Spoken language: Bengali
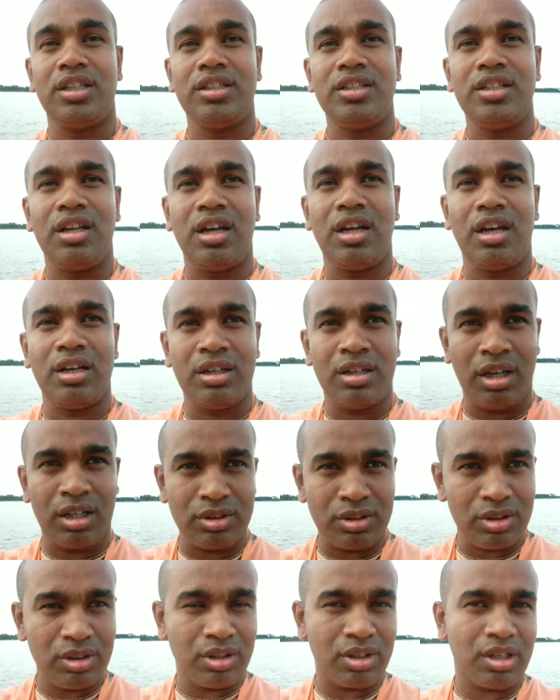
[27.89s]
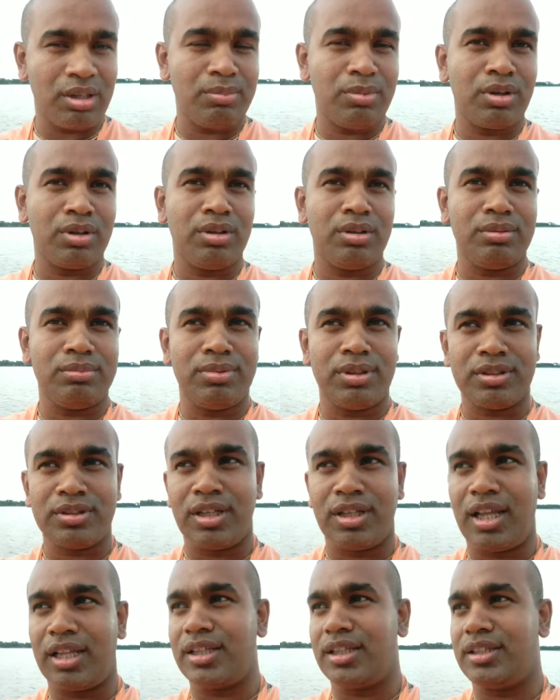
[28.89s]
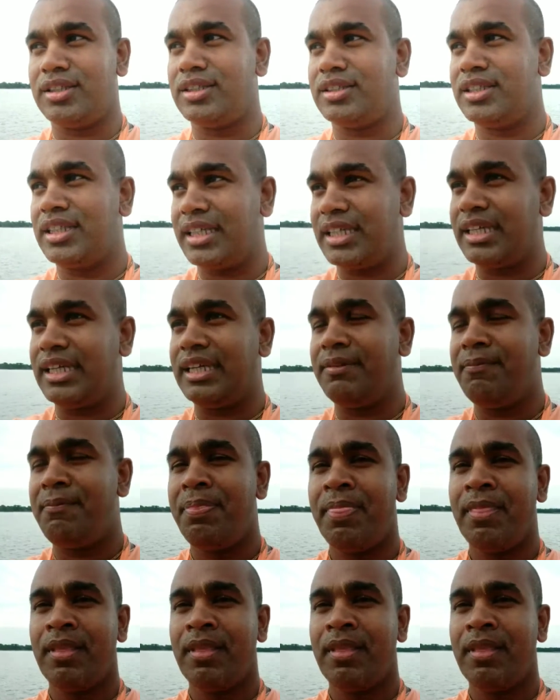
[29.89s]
তাদের আদর এবং অভ্যর্থনা তাদের দেখে